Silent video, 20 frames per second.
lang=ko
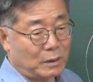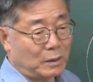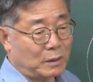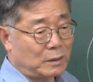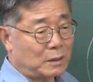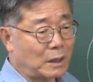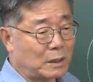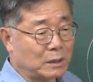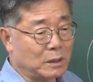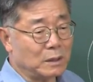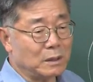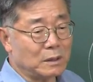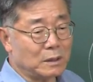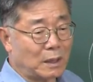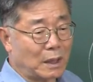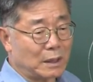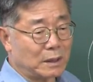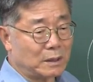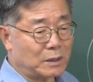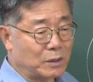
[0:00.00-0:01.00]
근데
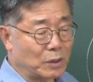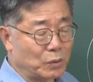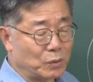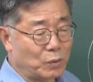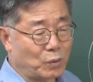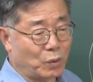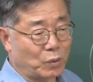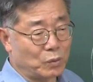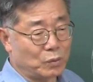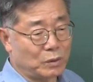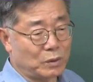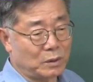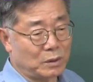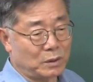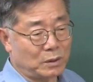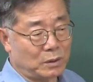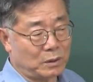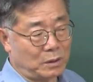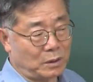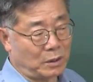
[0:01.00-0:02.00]
그러한
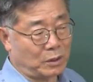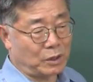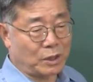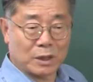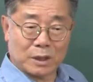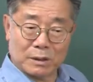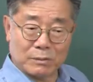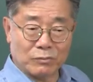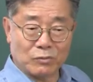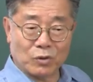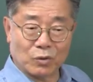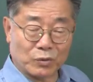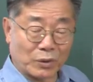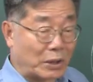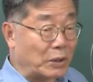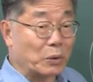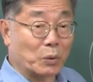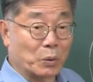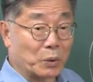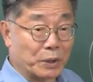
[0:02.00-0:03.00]
전통들이 지금도
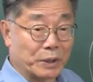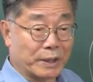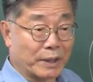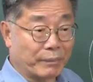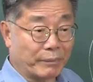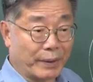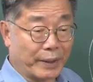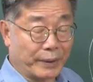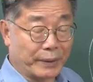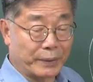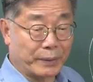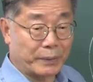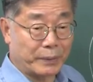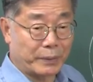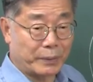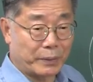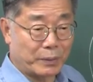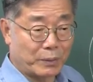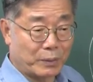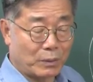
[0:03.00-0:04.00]
내려오고 있단 말이에요.
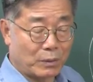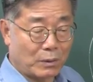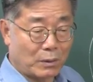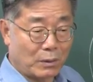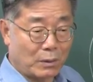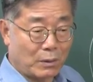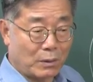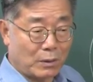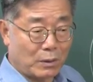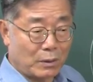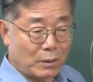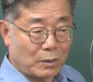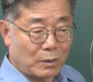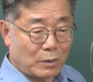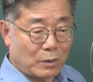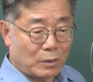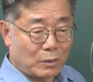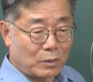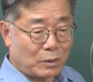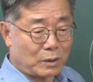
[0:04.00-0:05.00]

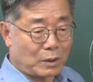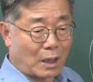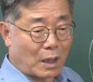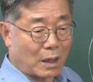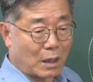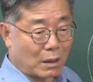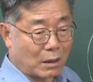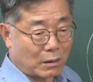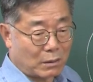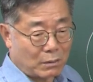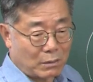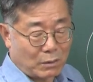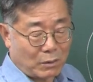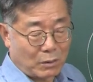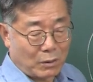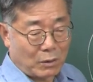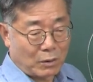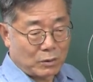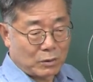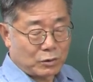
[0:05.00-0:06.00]
그러니까
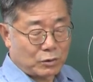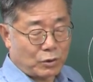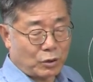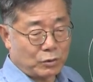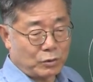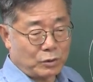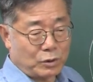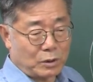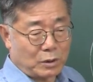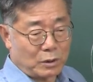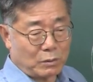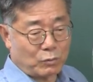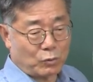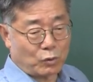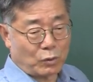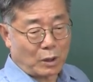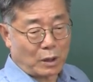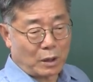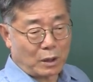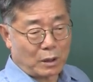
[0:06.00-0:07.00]

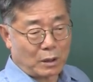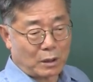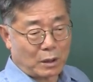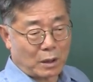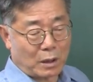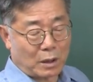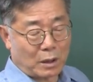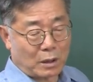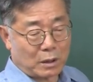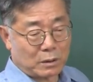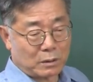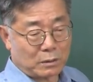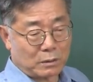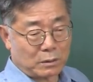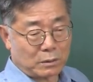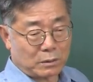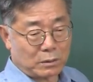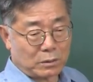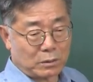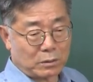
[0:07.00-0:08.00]

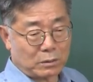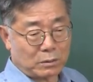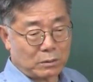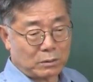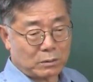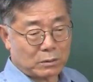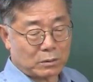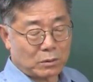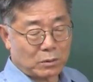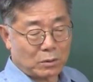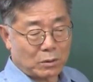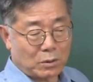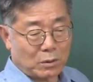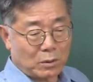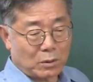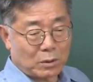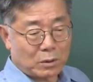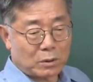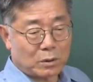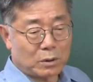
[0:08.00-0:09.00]
선진문화라는 것은
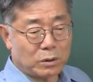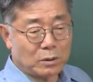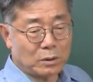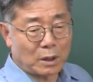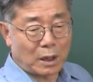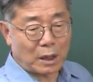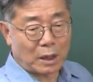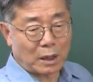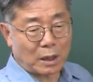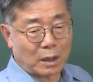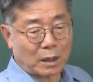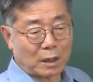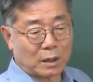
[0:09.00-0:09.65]
큰 나라에